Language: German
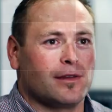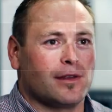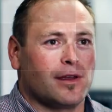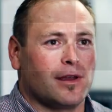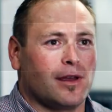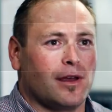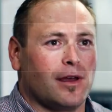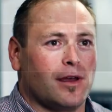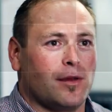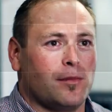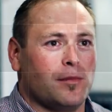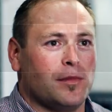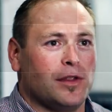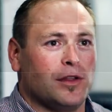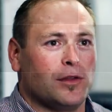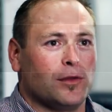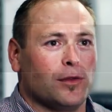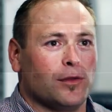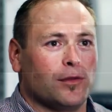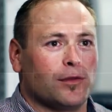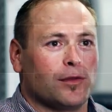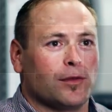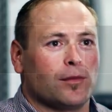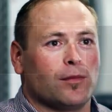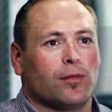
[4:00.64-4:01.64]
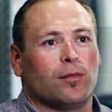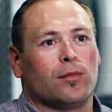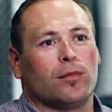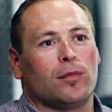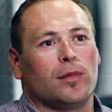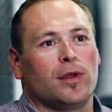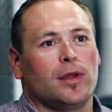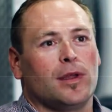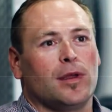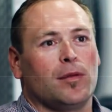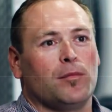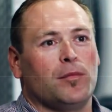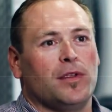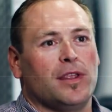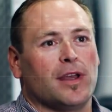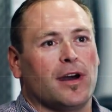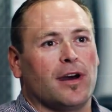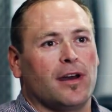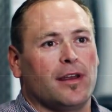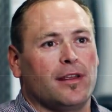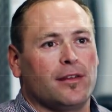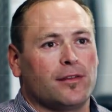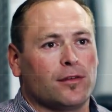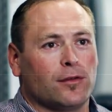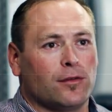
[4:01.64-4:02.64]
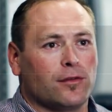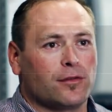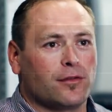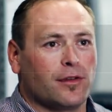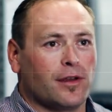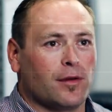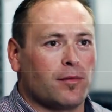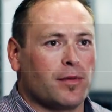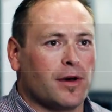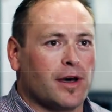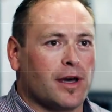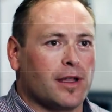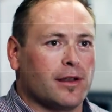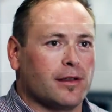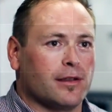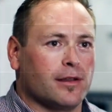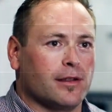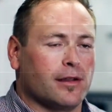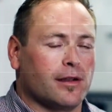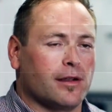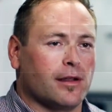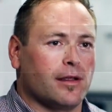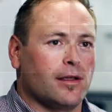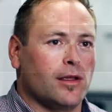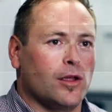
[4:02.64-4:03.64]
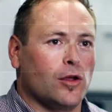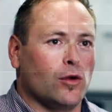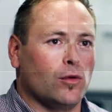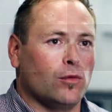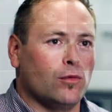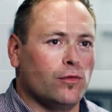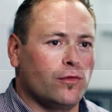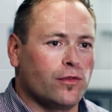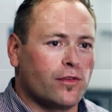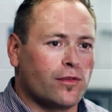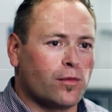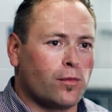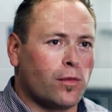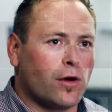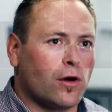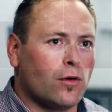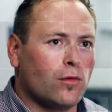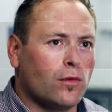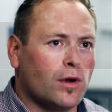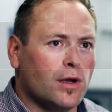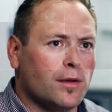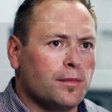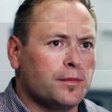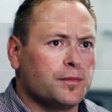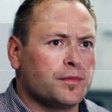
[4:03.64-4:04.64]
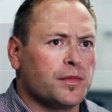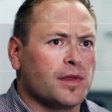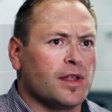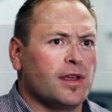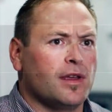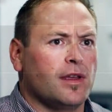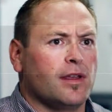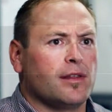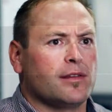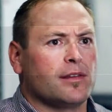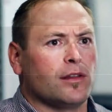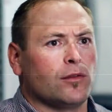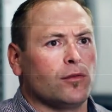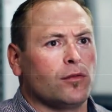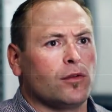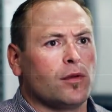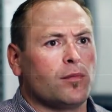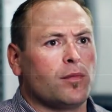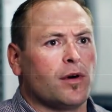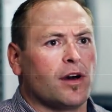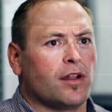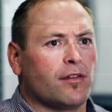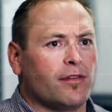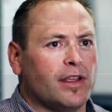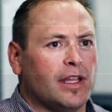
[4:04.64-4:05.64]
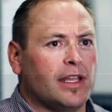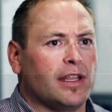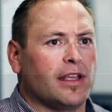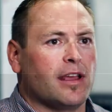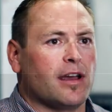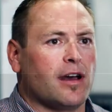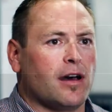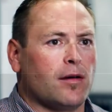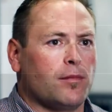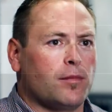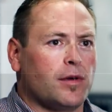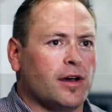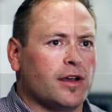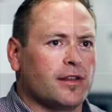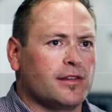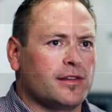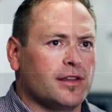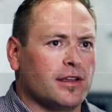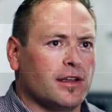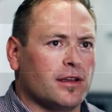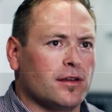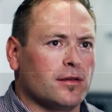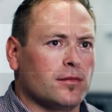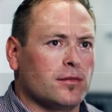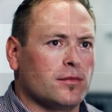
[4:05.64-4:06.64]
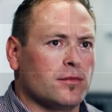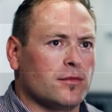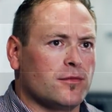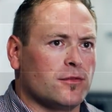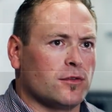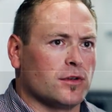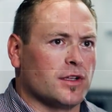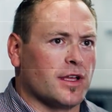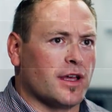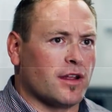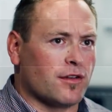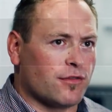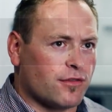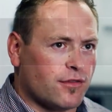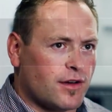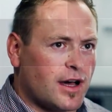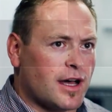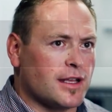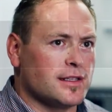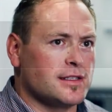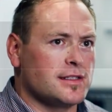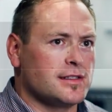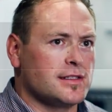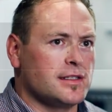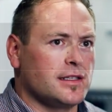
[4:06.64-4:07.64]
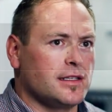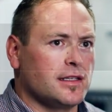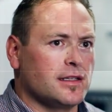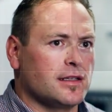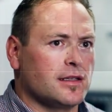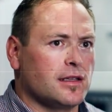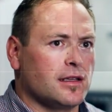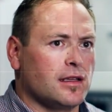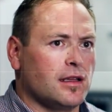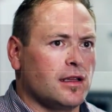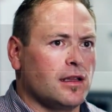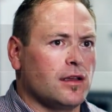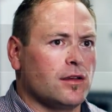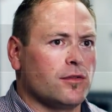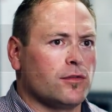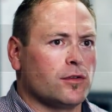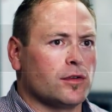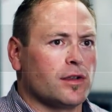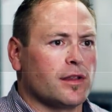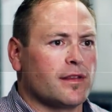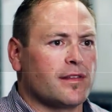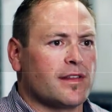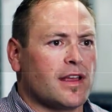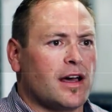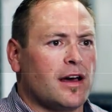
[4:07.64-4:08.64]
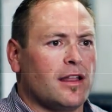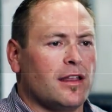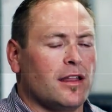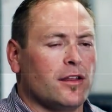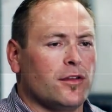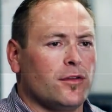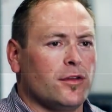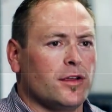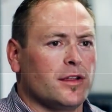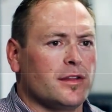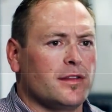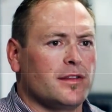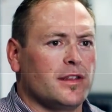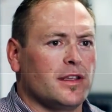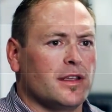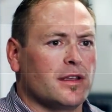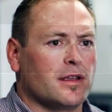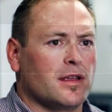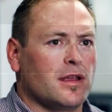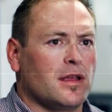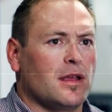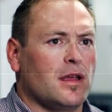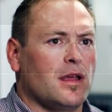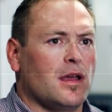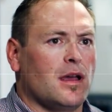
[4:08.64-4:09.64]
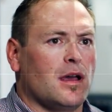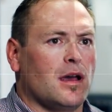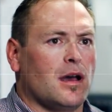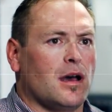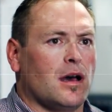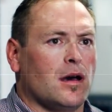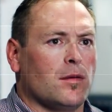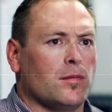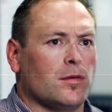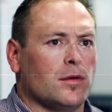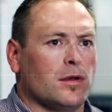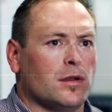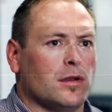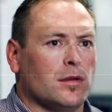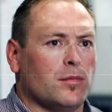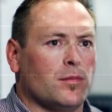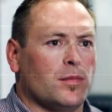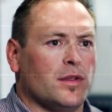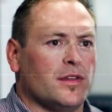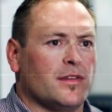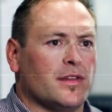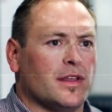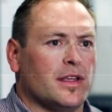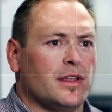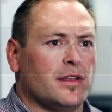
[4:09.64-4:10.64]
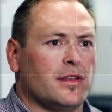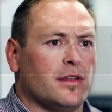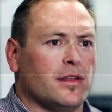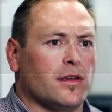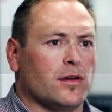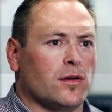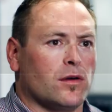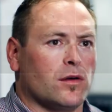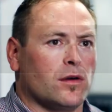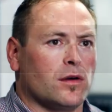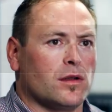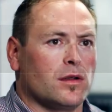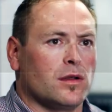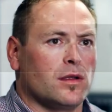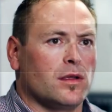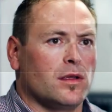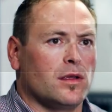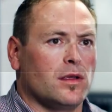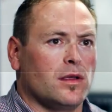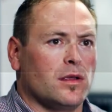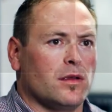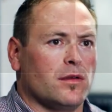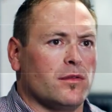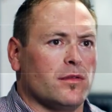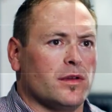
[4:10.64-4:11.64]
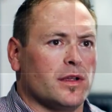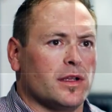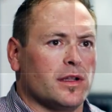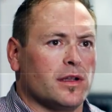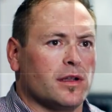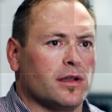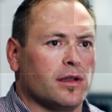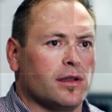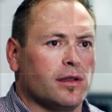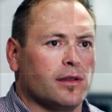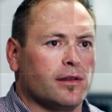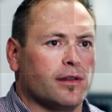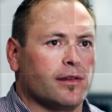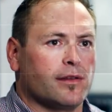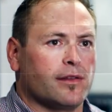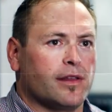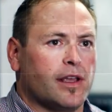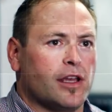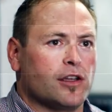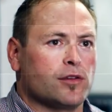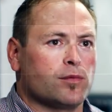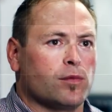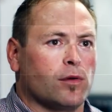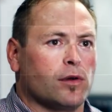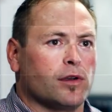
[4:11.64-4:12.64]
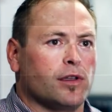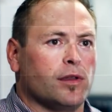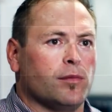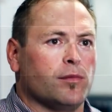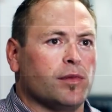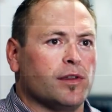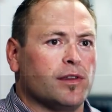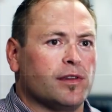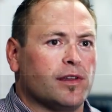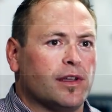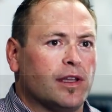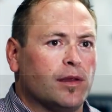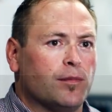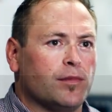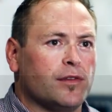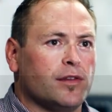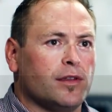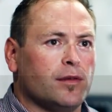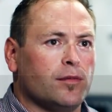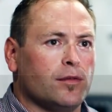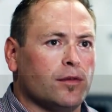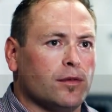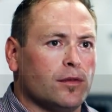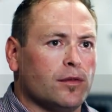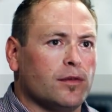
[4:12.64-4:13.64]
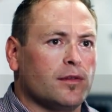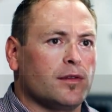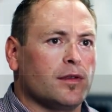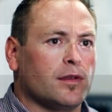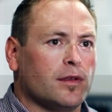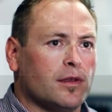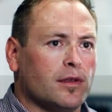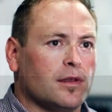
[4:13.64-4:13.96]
äh, mit unserem BI-Softwarepartner aufzubauen. Es sind nur noch ein paar wenige Anpassungen von der Erfassung der Zahlen nötig, aber bis Ende Jahr wird das Dashboard in Betrieb sein bei uns.